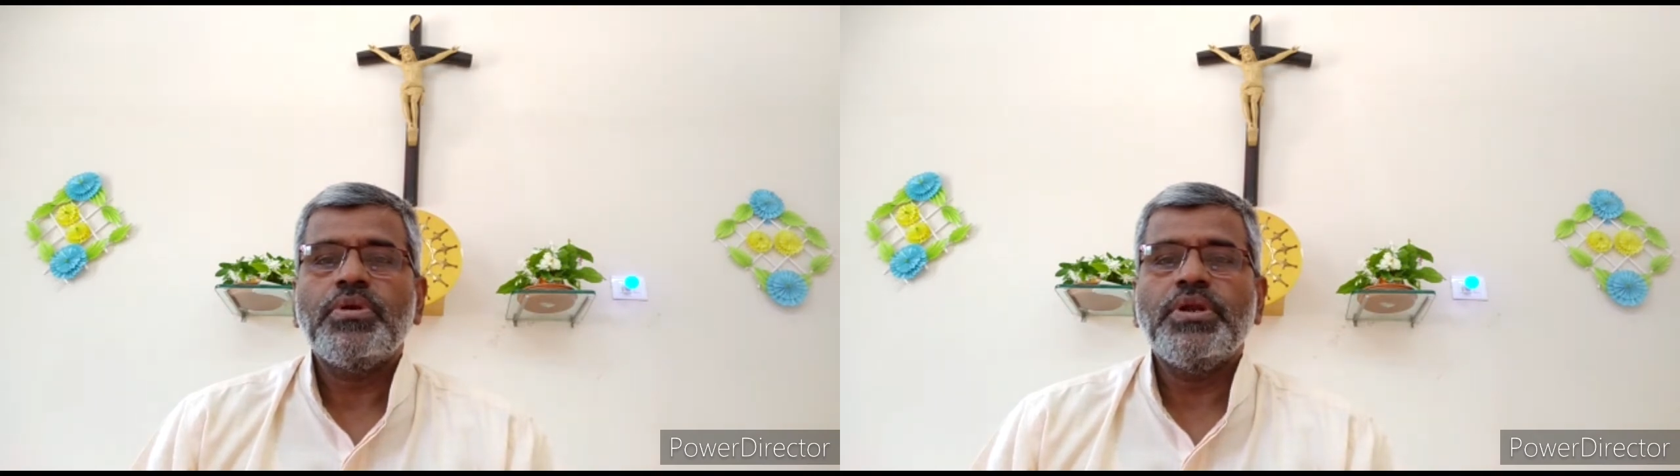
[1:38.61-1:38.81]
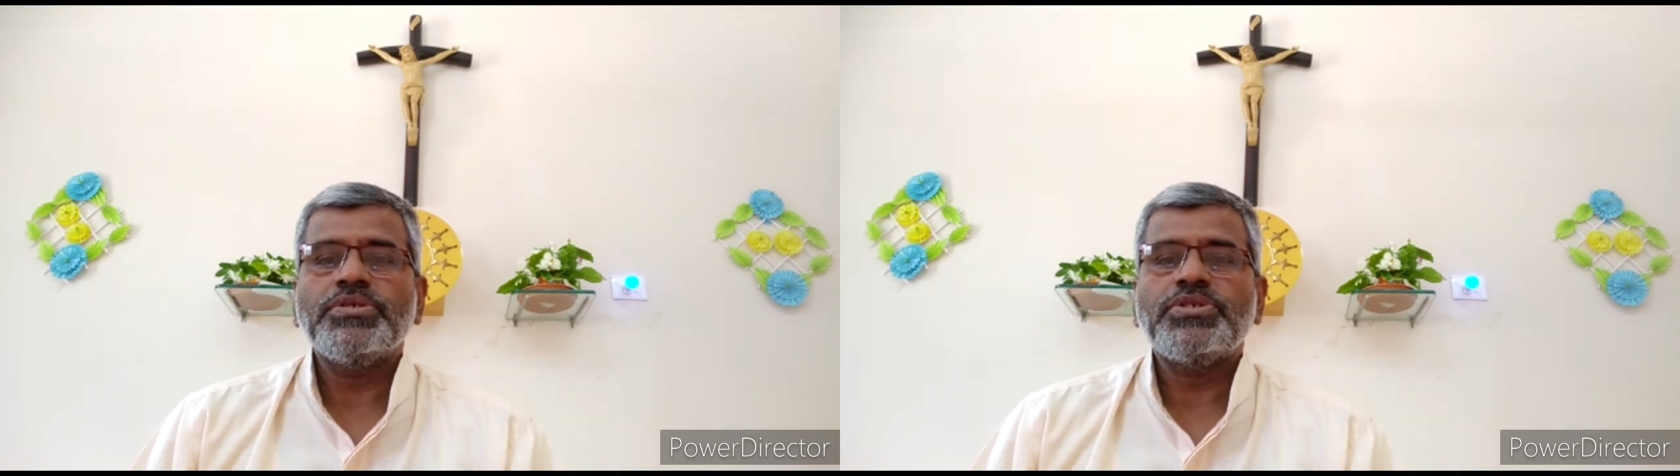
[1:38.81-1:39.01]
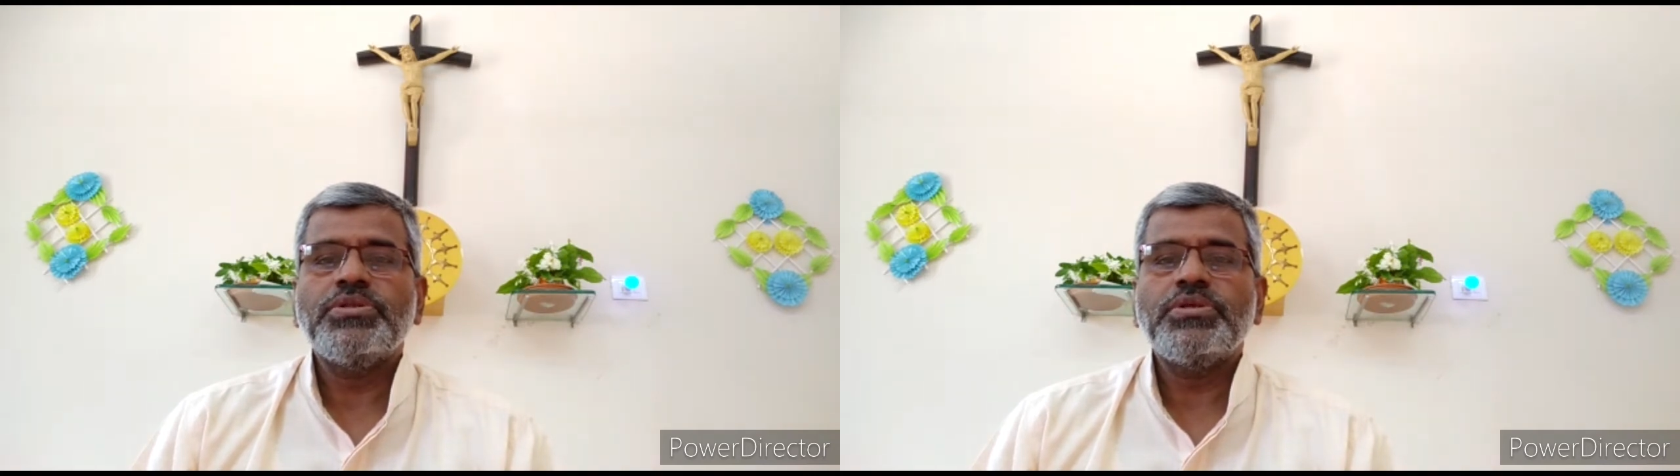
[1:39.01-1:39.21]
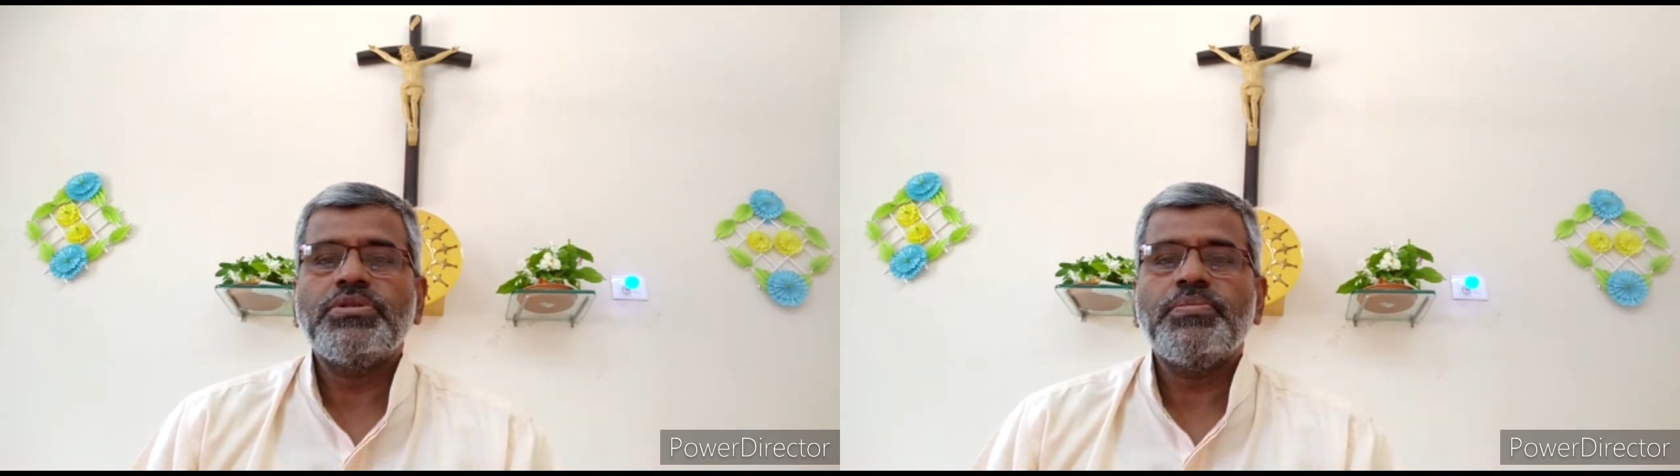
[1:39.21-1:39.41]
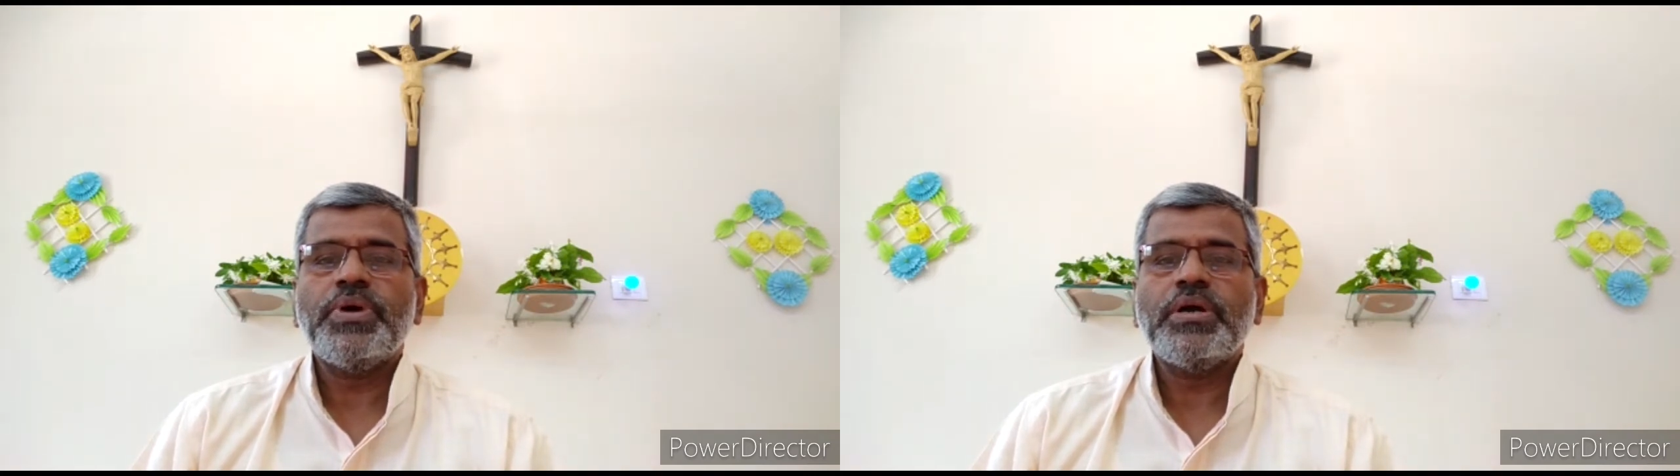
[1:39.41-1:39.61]
என்று
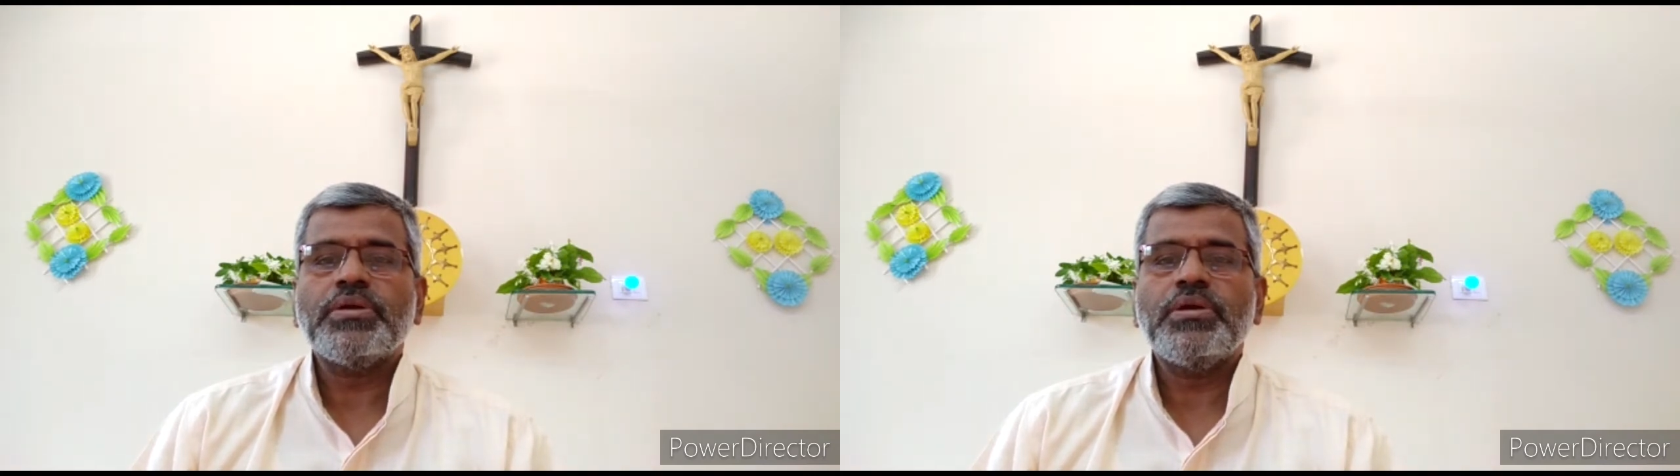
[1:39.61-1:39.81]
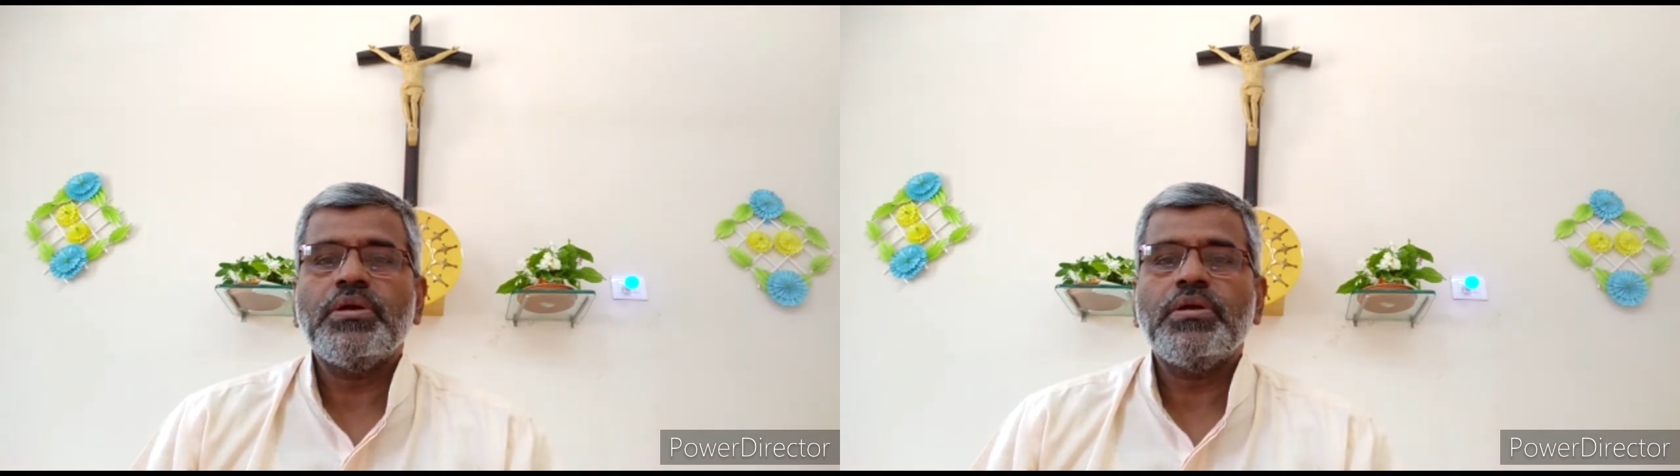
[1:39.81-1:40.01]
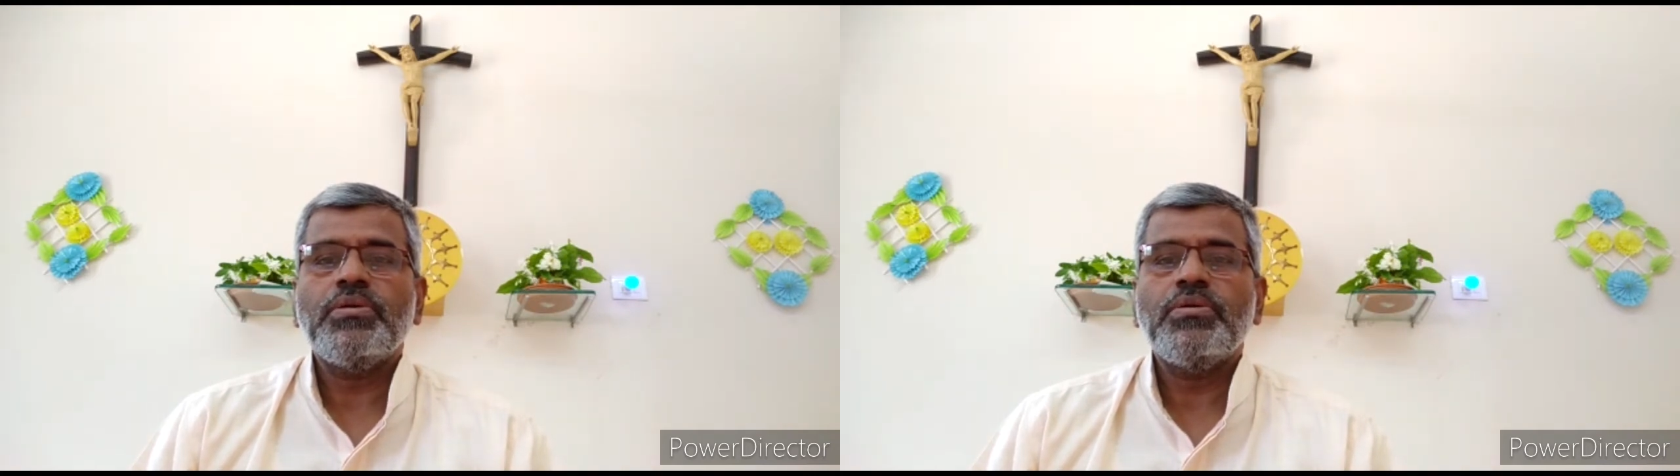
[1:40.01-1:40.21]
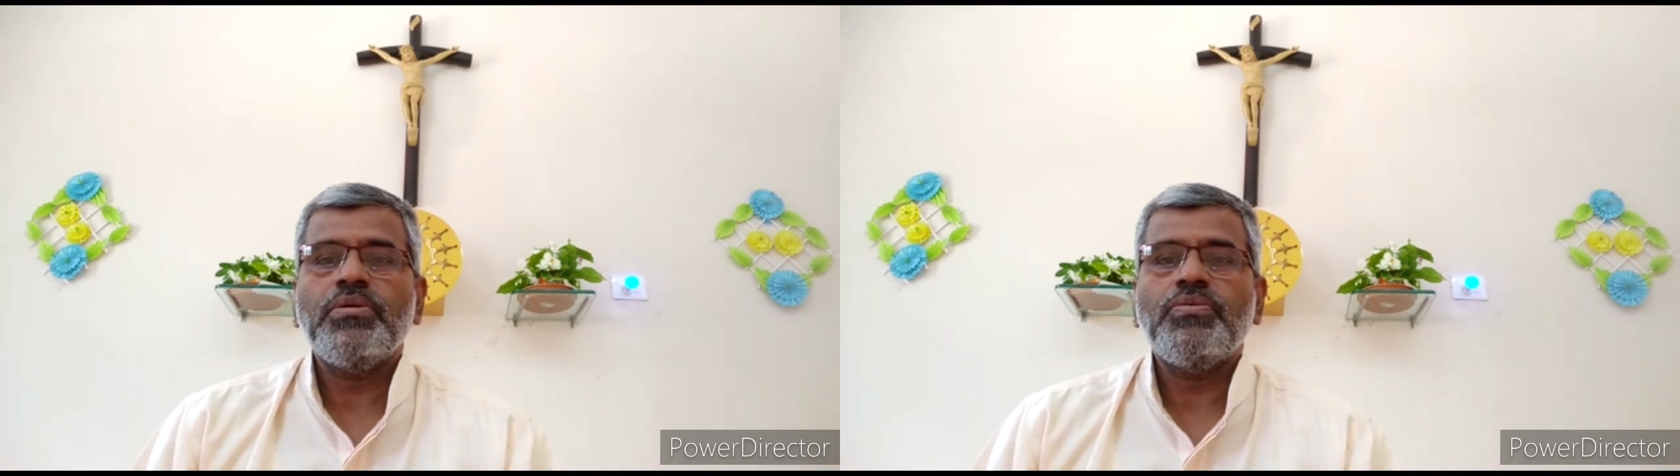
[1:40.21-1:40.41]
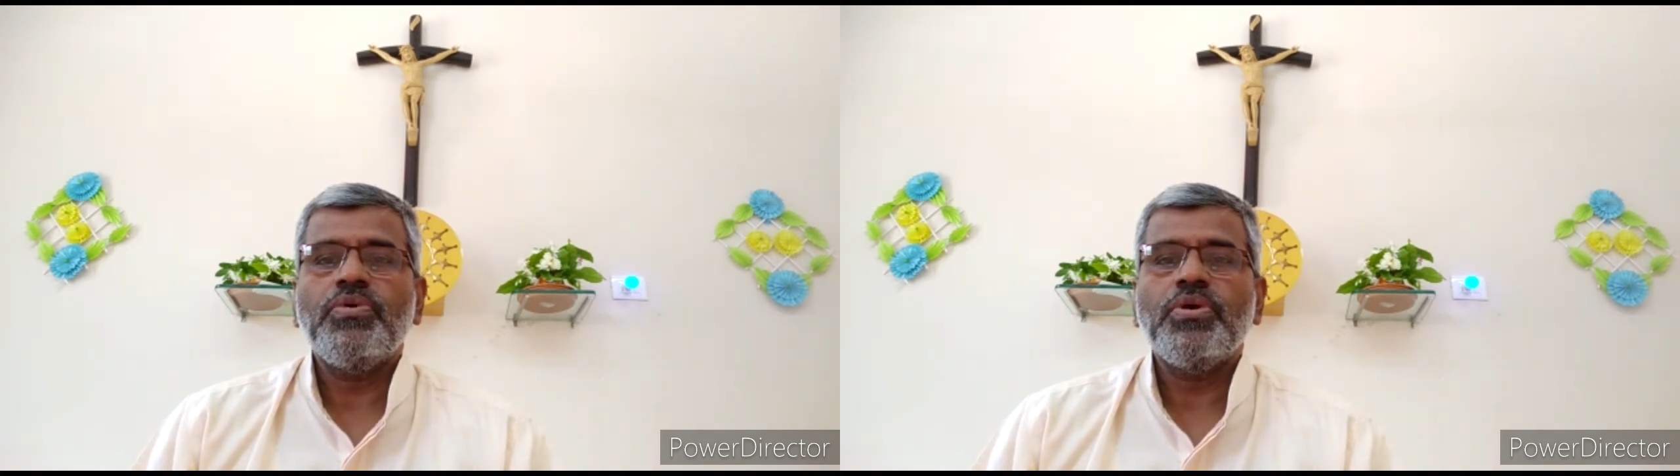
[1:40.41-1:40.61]
சிந்தித்து பார்க்க
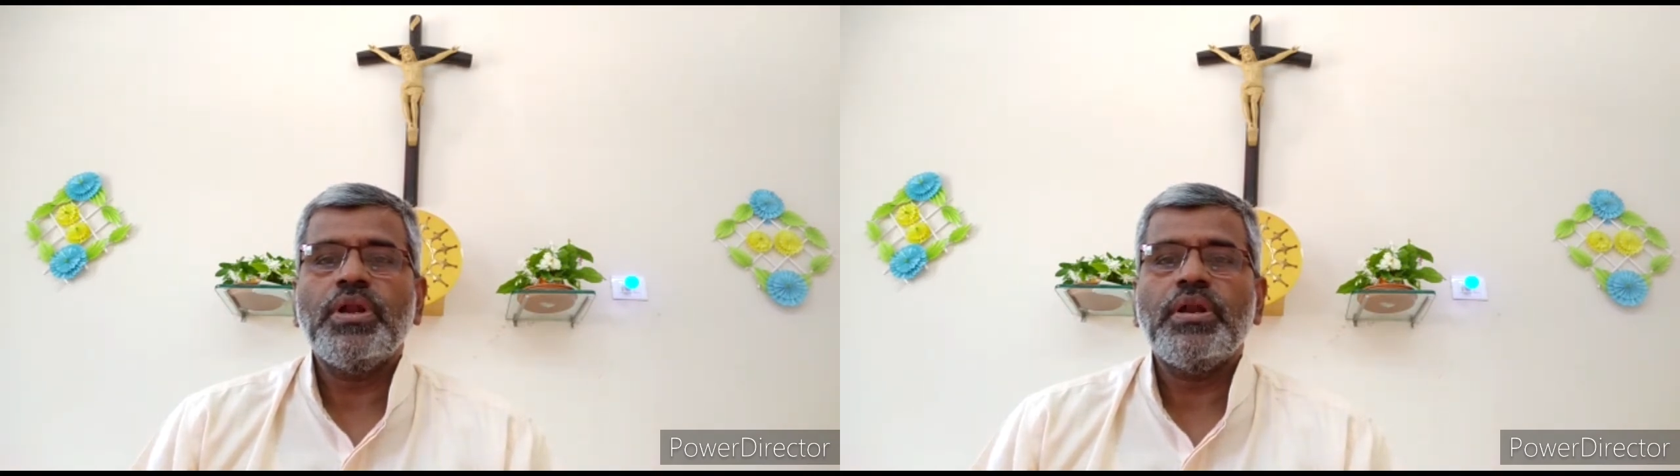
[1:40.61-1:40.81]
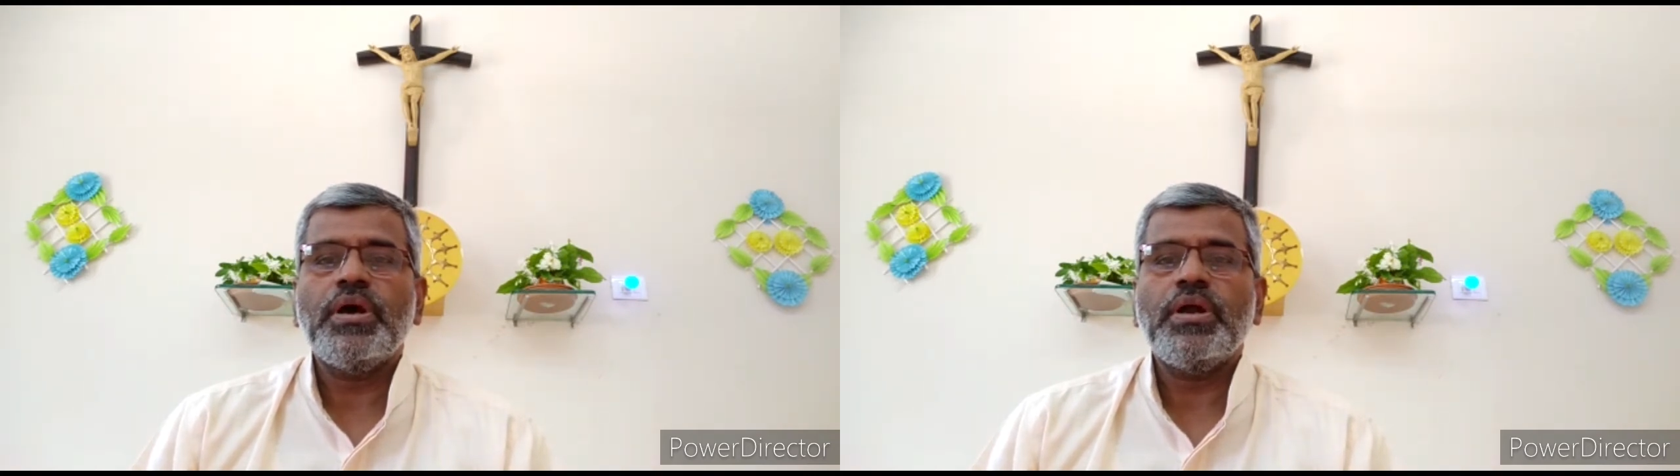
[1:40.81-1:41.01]
உங்களை